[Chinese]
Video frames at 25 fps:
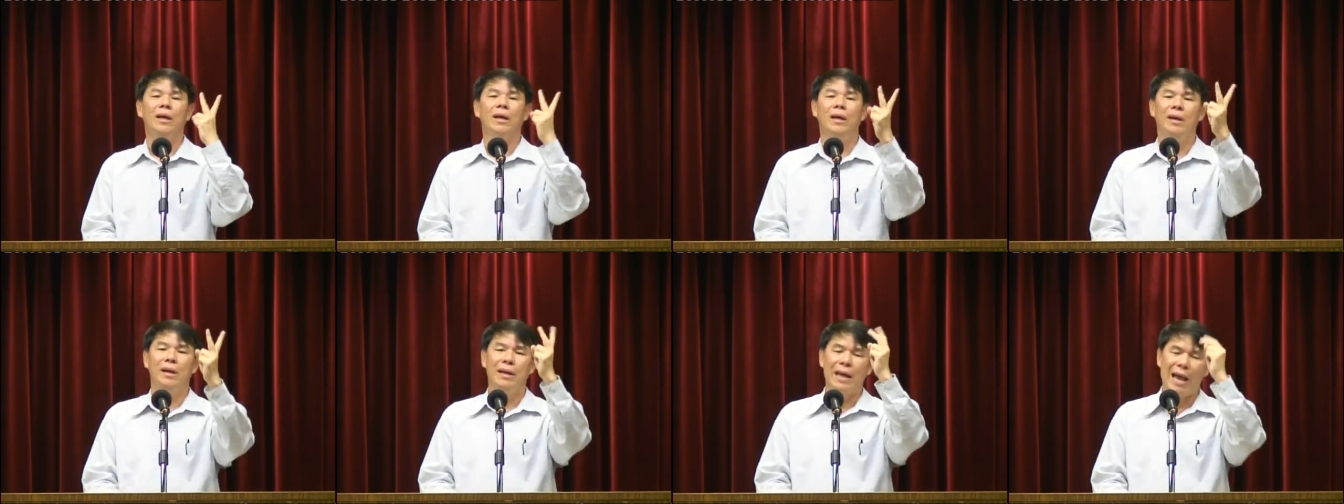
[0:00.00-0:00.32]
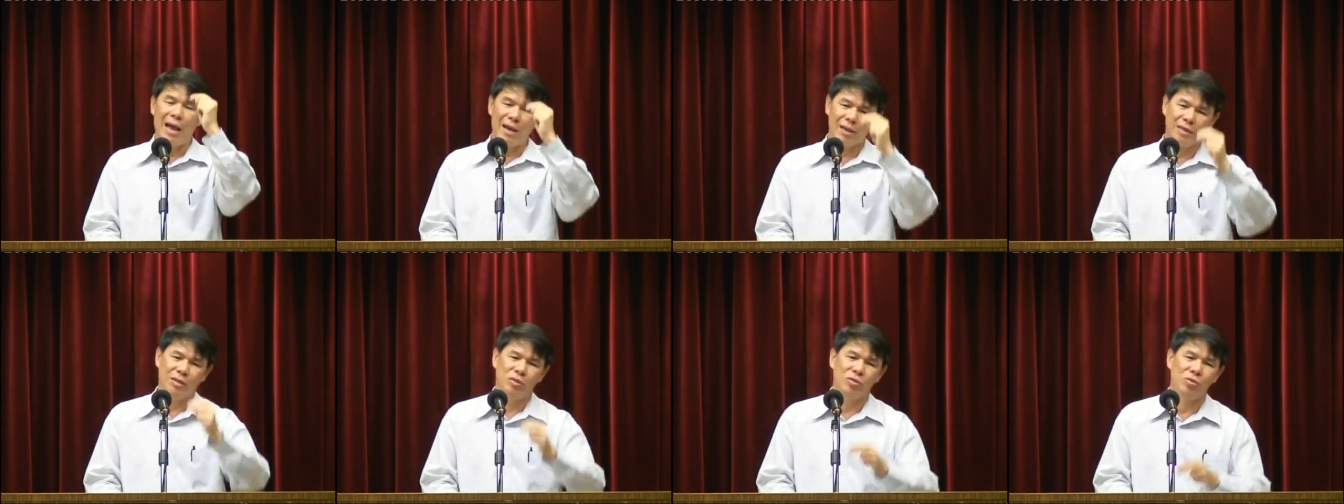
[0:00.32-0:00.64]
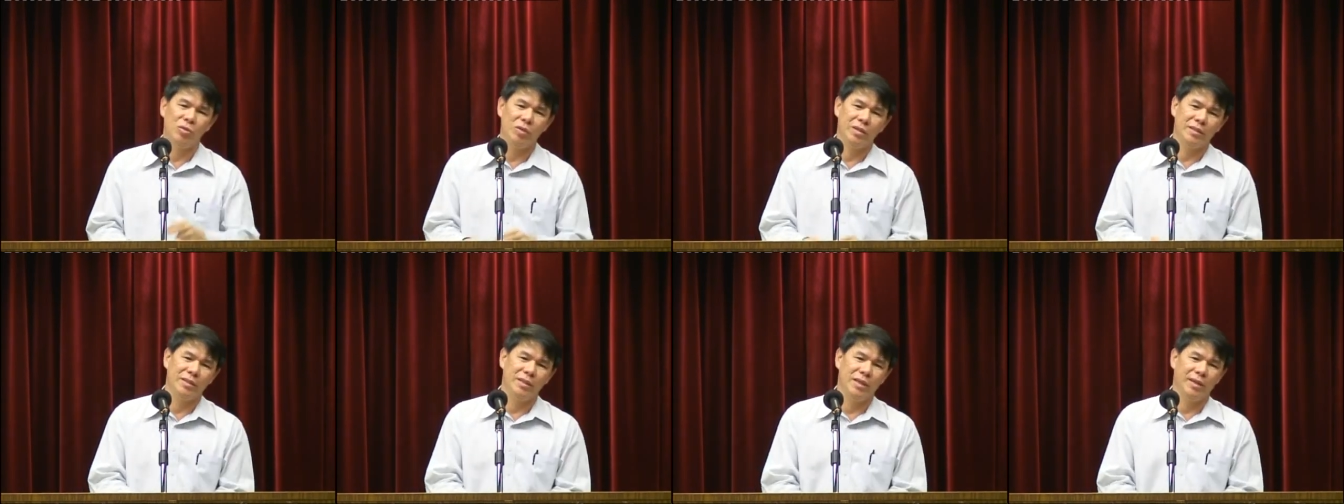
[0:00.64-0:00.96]
两个
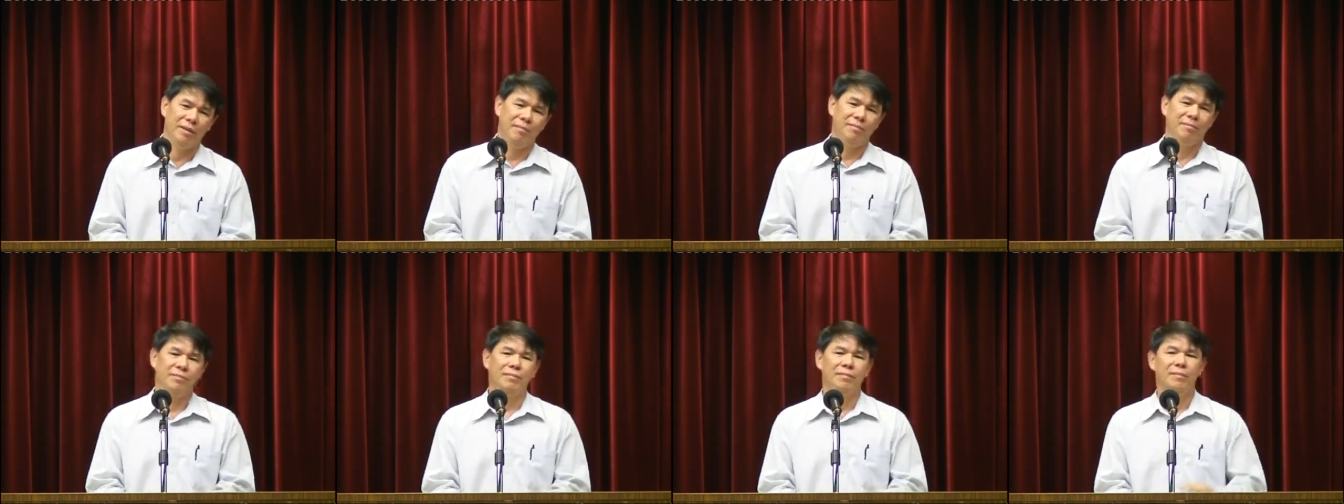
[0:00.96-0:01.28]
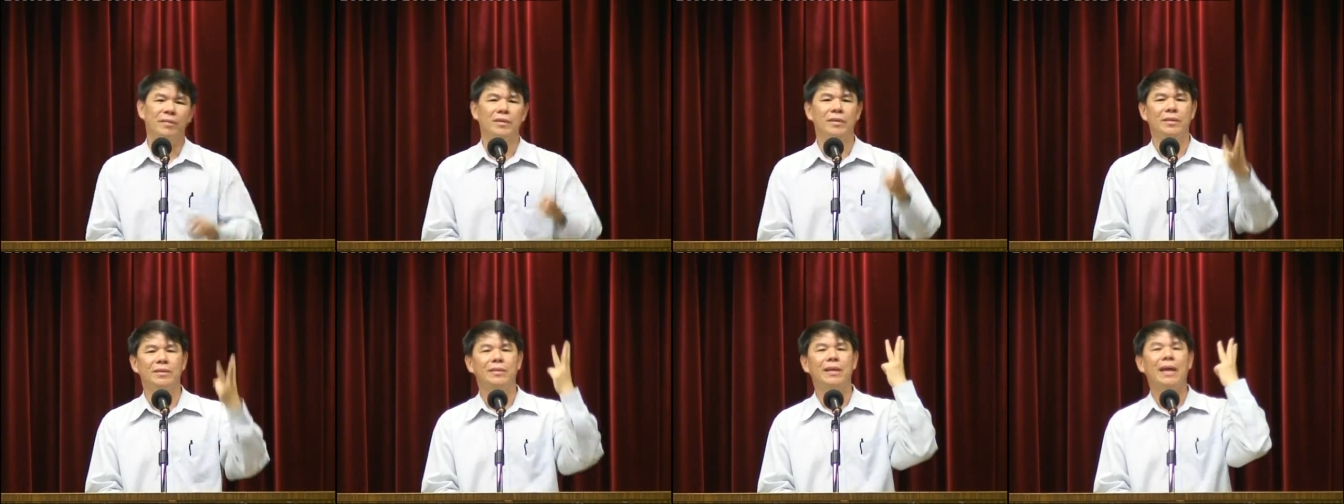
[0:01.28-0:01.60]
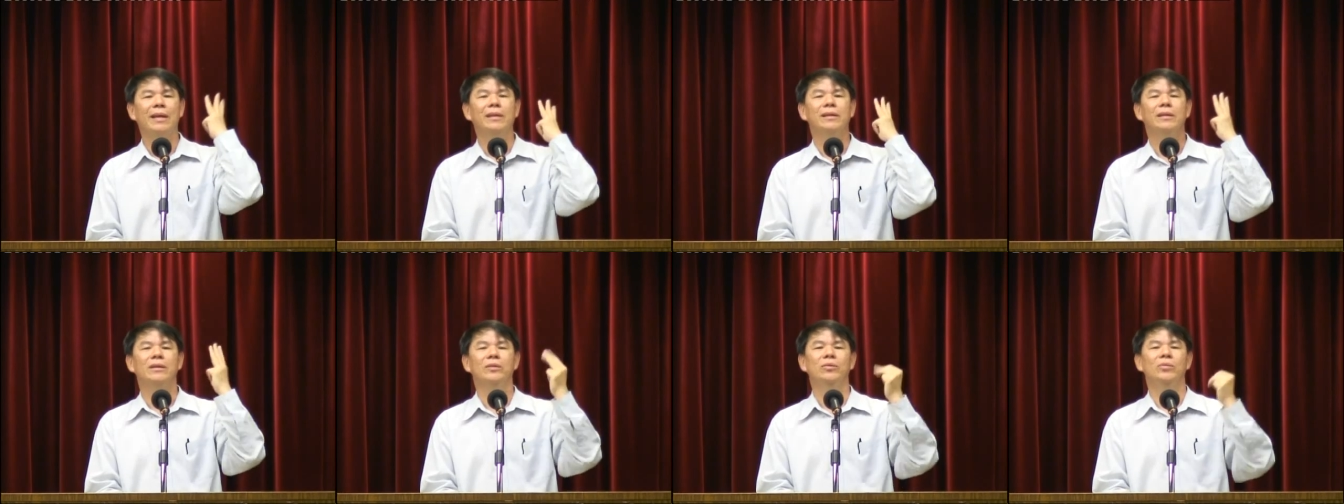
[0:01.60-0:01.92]
作者、
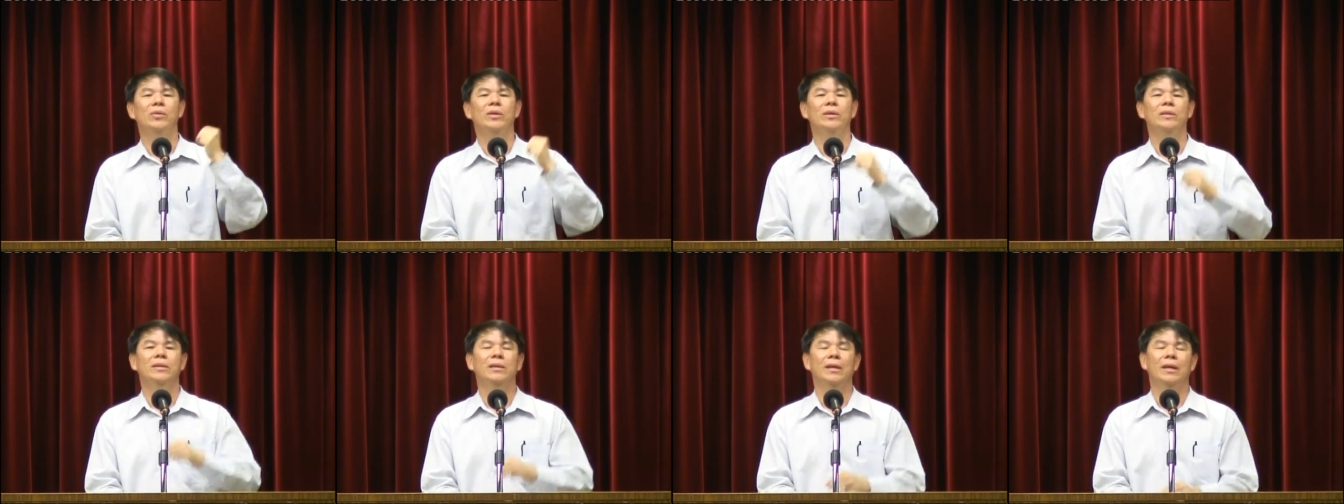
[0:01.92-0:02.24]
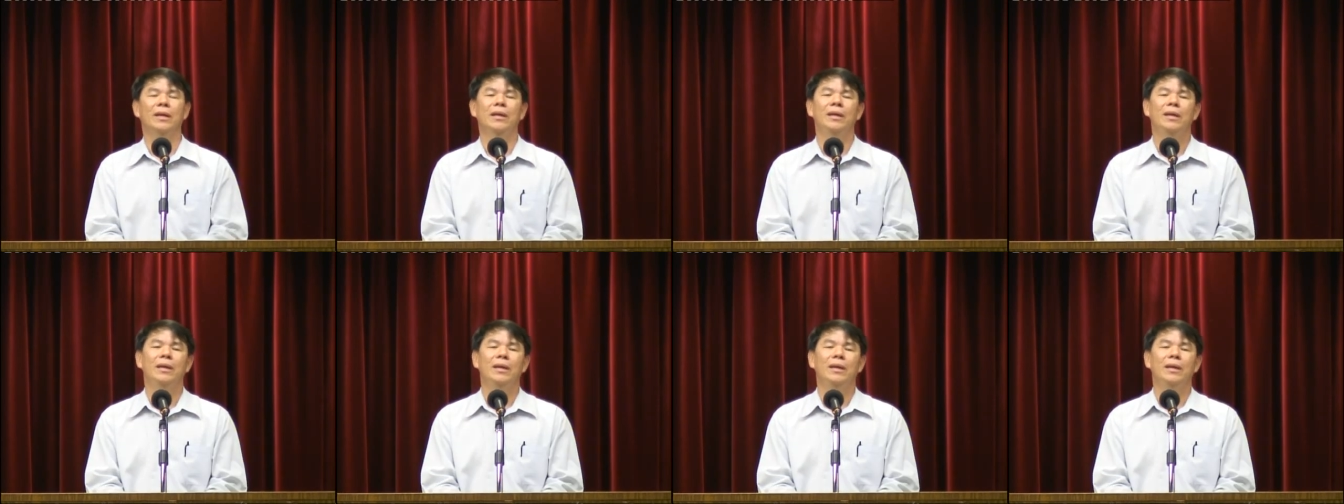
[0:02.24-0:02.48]
三个作者。